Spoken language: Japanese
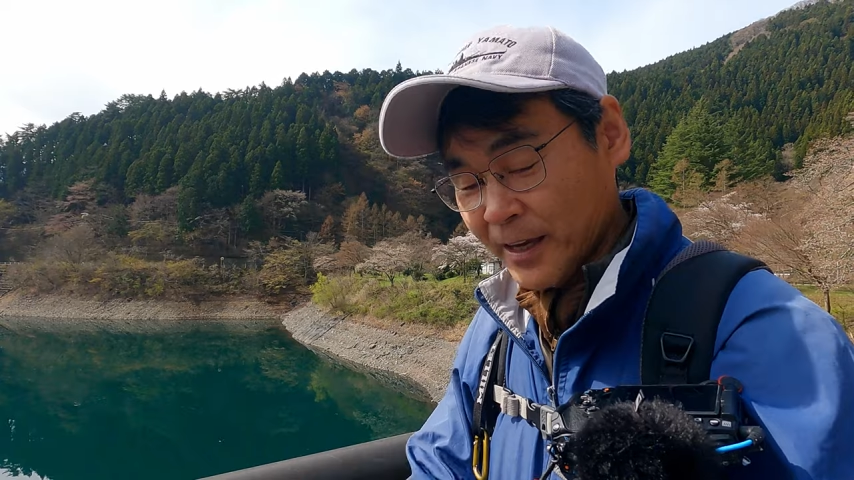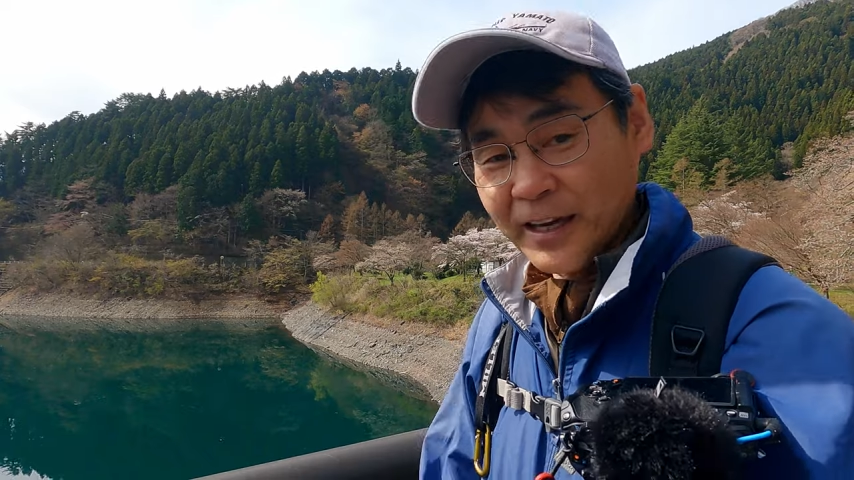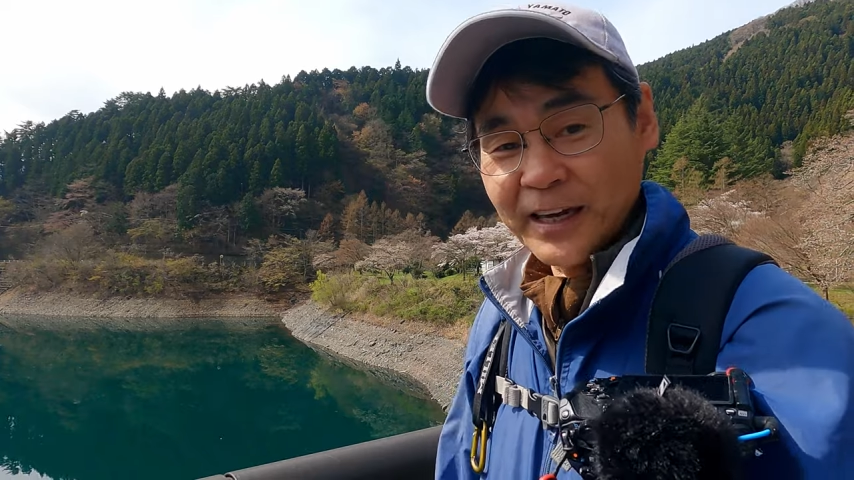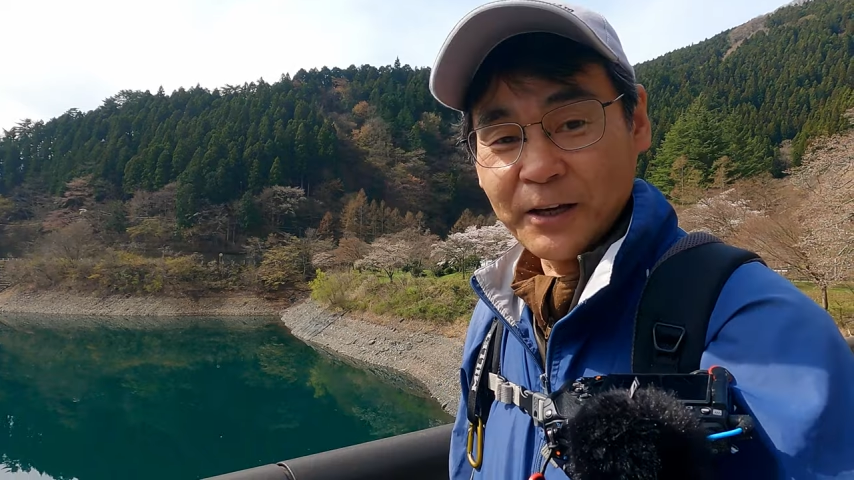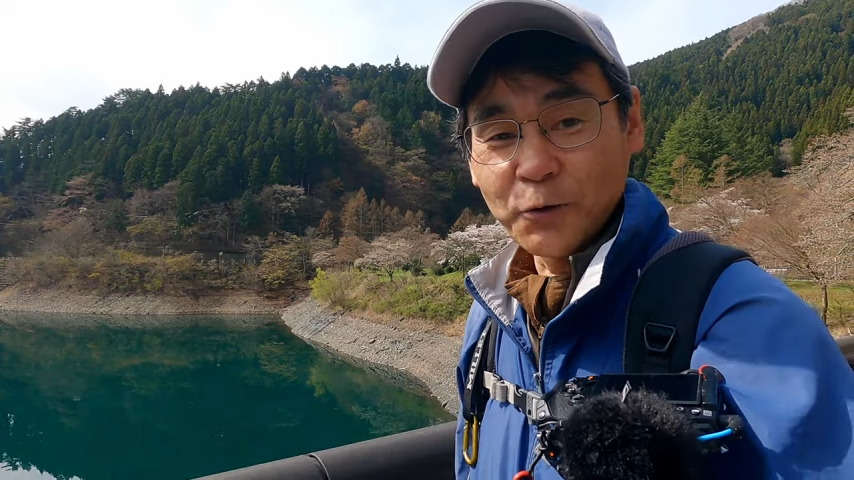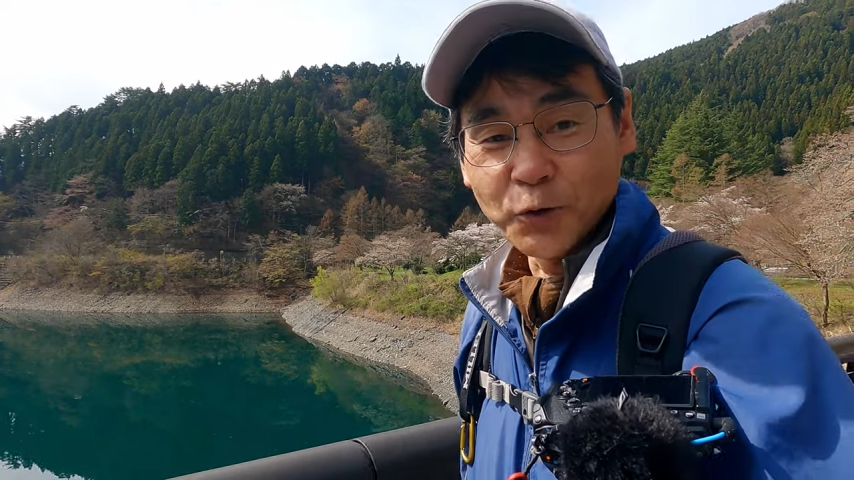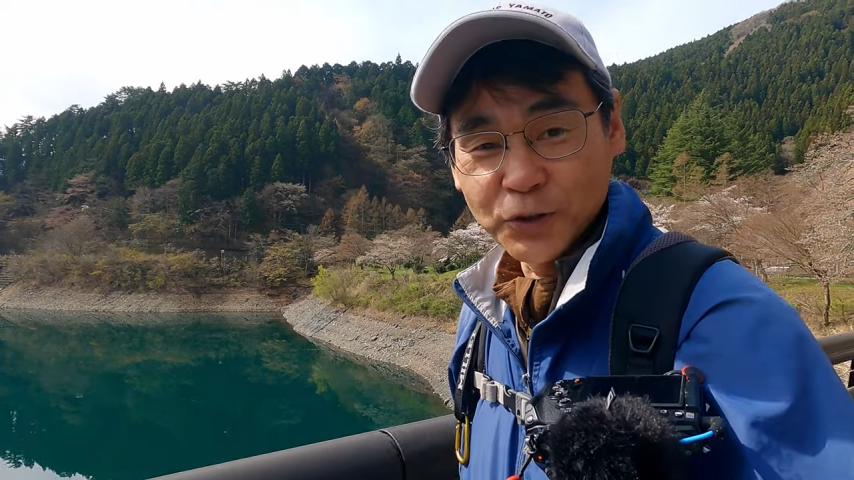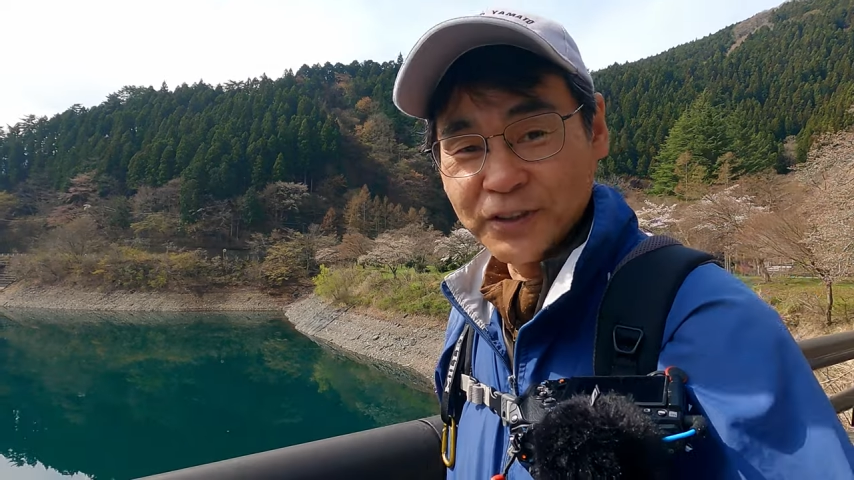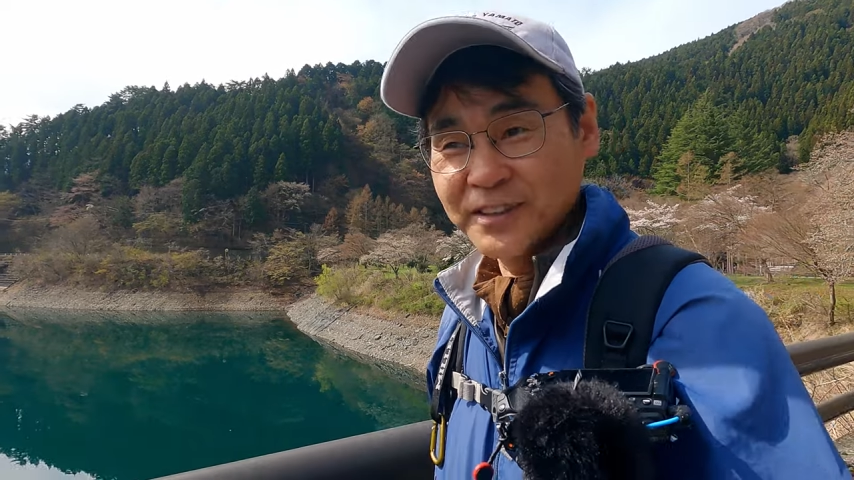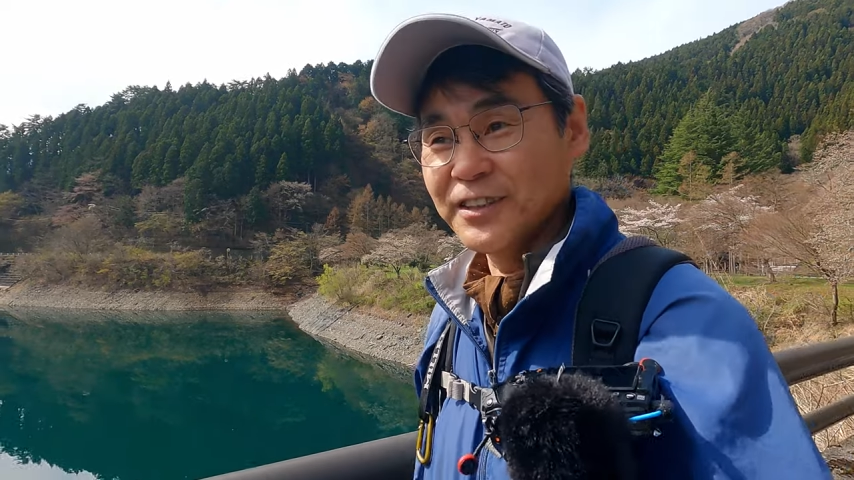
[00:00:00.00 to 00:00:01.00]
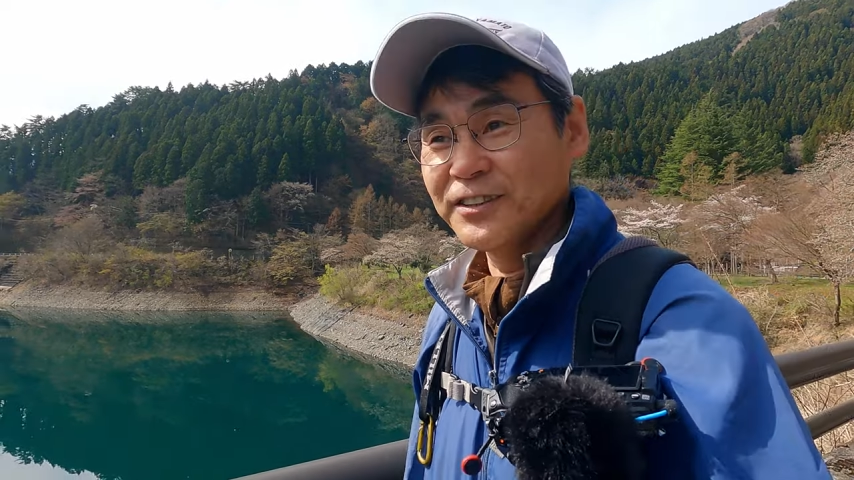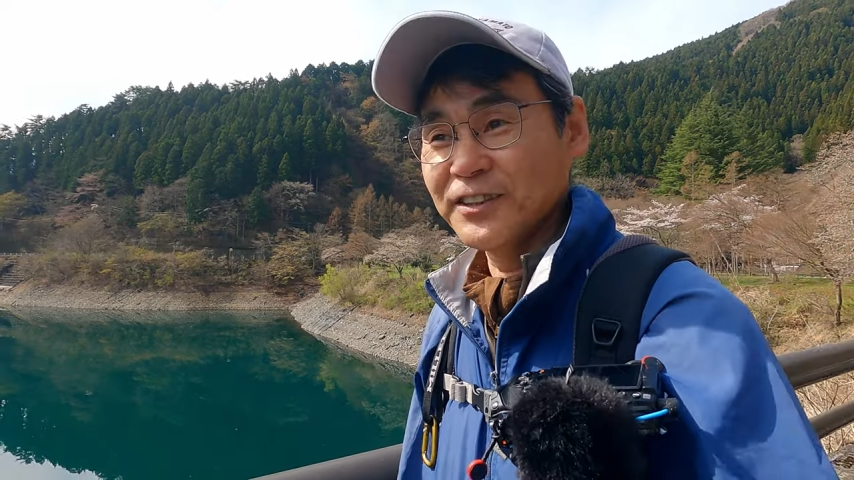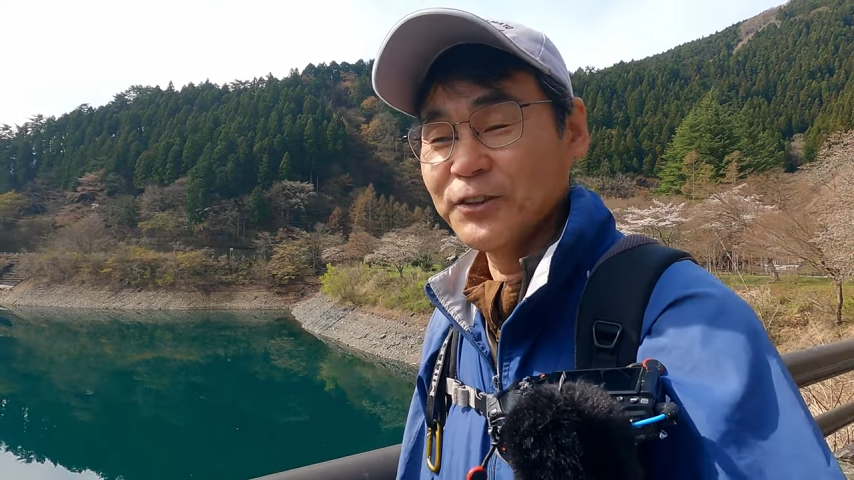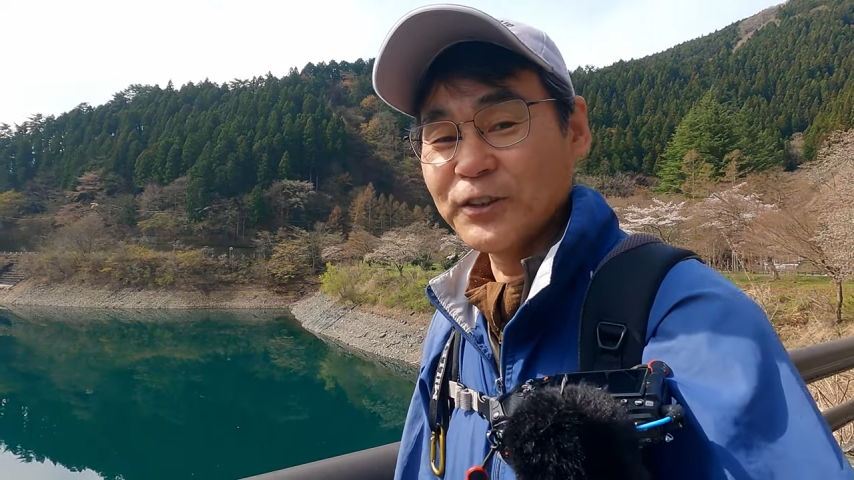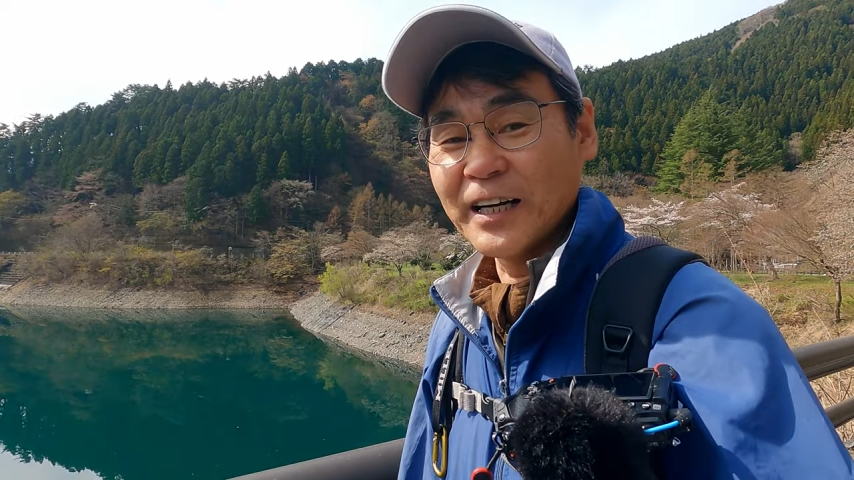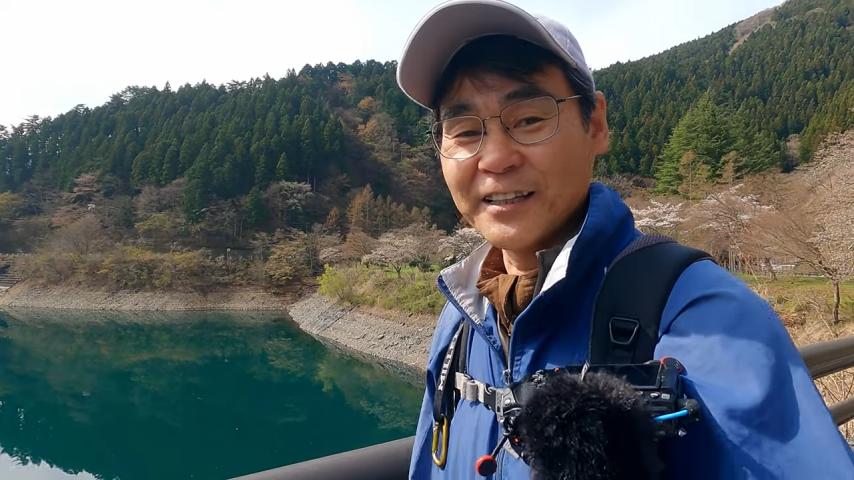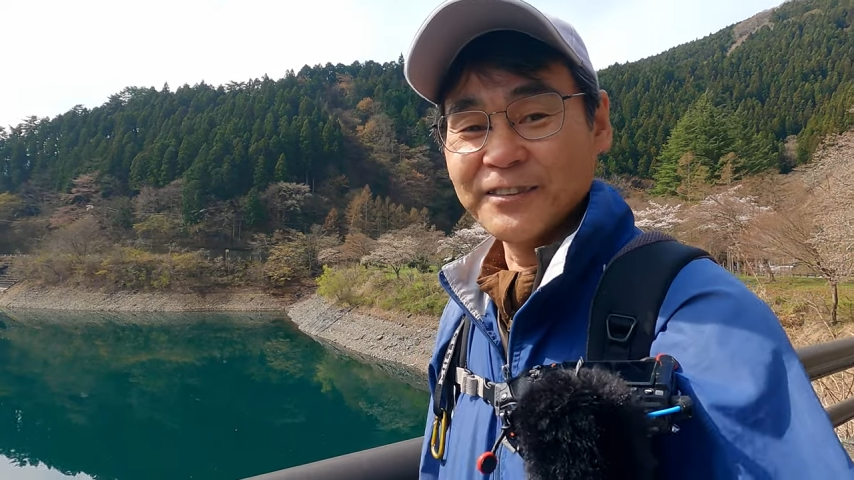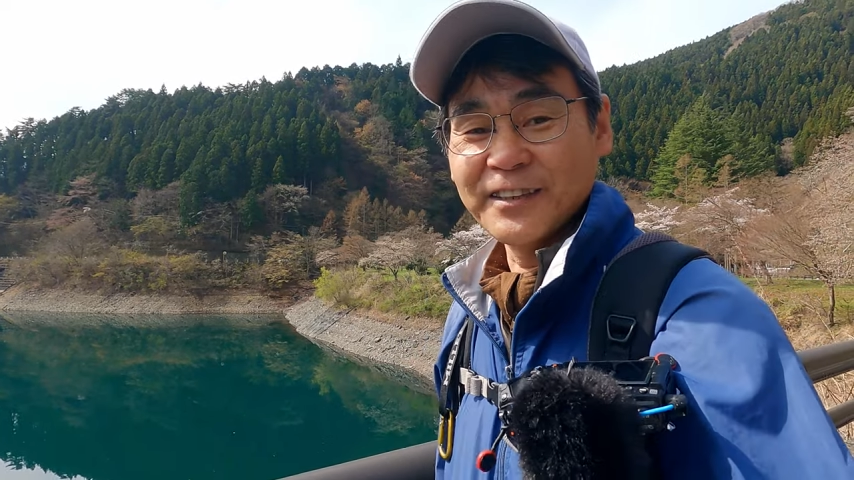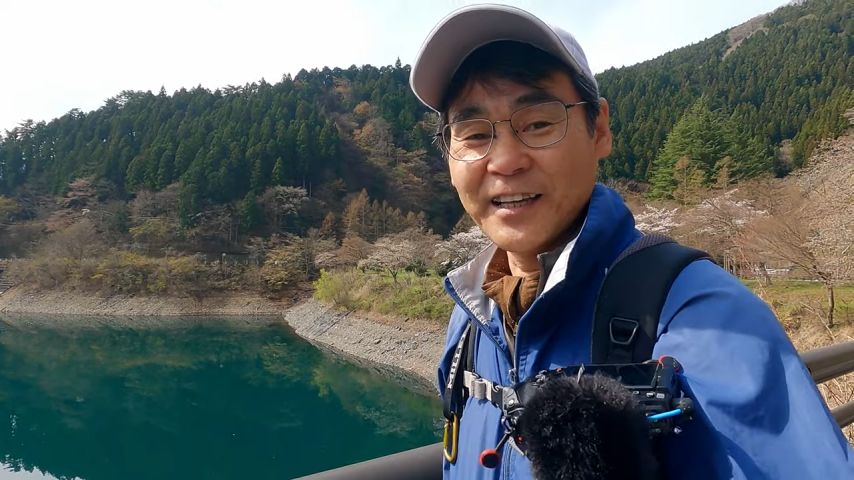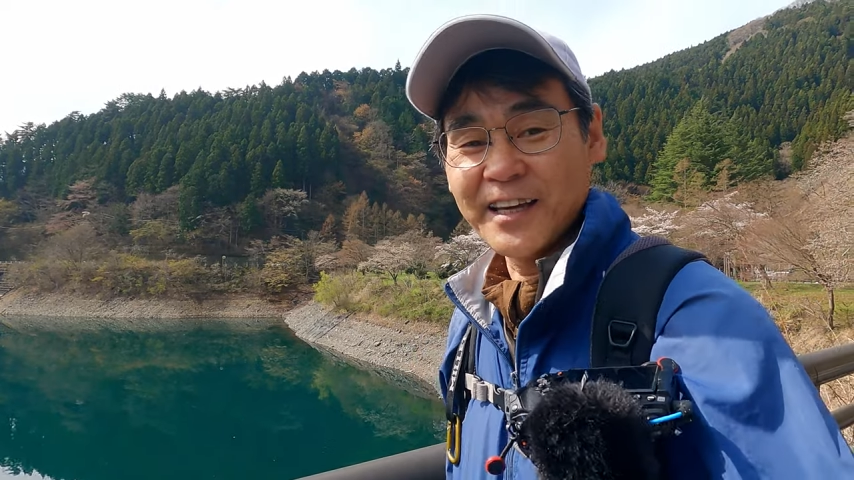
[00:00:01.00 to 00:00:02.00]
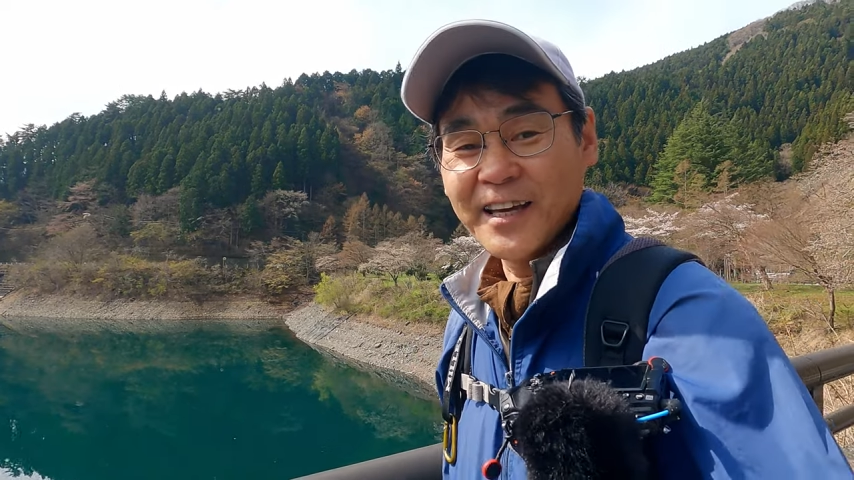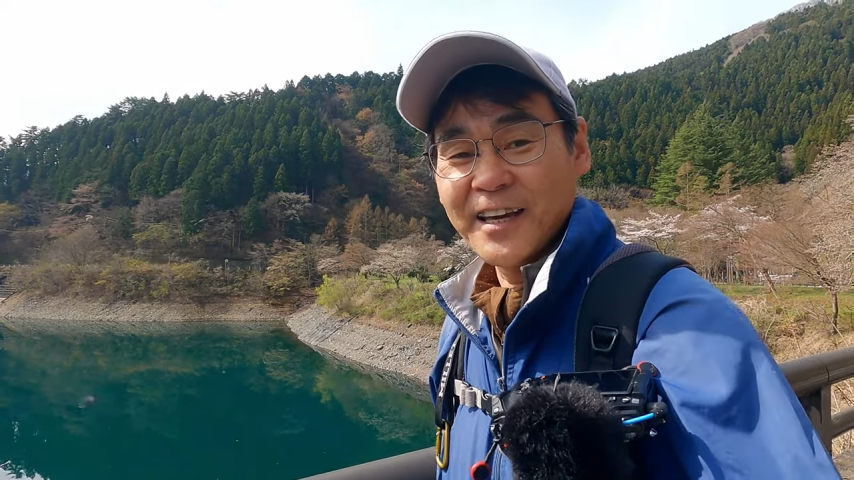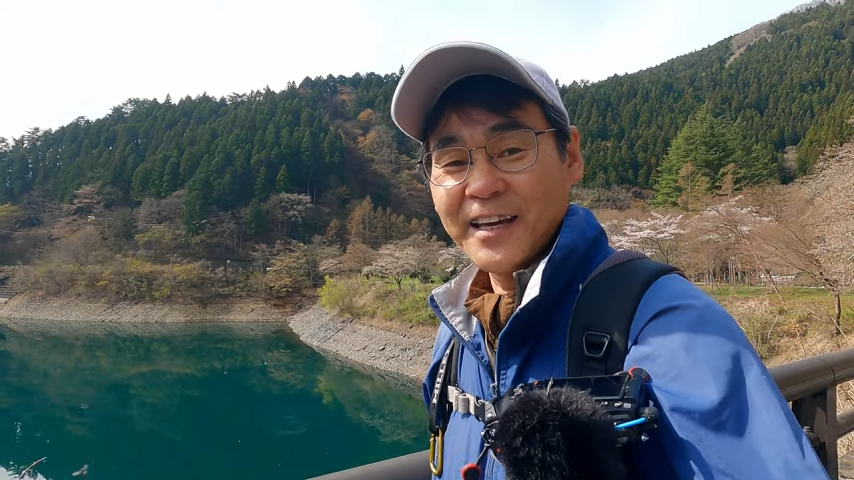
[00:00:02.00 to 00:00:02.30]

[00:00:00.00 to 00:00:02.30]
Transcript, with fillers: えログっていう機能があるんで、